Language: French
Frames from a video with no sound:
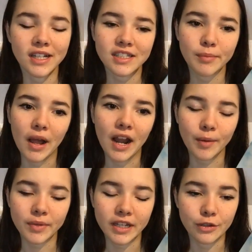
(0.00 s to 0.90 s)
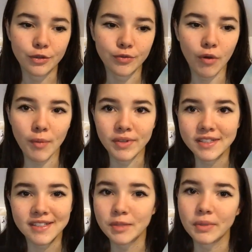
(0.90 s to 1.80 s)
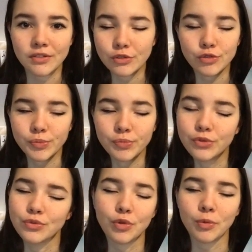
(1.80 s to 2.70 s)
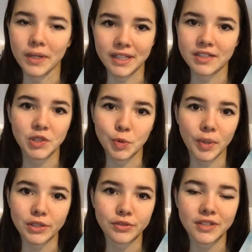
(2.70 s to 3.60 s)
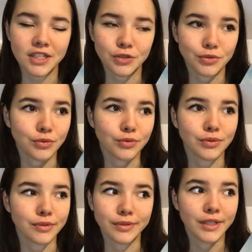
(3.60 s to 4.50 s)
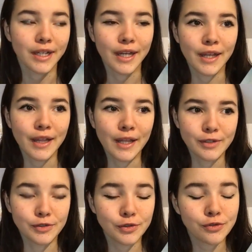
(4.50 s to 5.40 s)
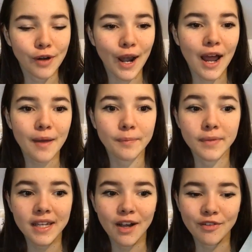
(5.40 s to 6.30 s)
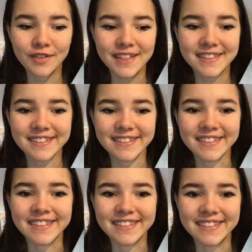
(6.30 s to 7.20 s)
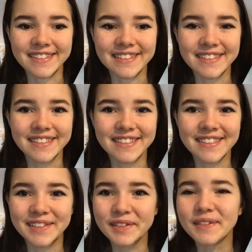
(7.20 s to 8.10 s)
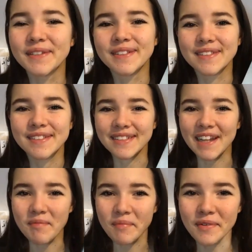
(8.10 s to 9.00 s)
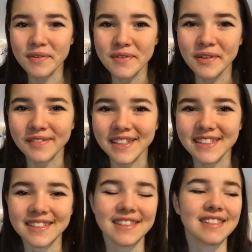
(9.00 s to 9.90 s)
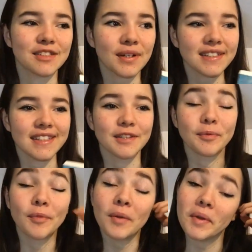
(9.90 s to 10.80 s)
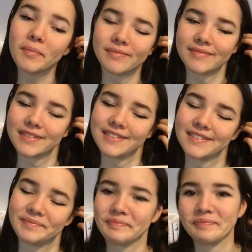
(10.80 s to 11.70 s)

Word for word: verser ma larme quelques fois, mais ça c'est parce que je suis beaucoup trop attachée au personnage, du coup, euh, du coup voilà. Mais en fait, euh, ce que, ce que j'aime beaucoup en fait dans cette histoire, c'est que moi-même, euh,